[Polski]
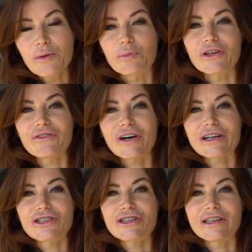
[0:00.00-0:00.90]

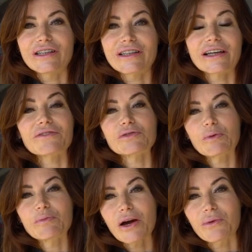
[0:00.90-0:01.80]
ponieważ, e, tak jak
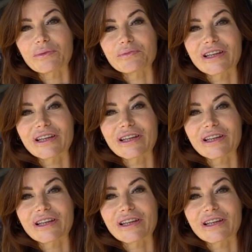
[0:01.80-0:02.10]
wspomniałam,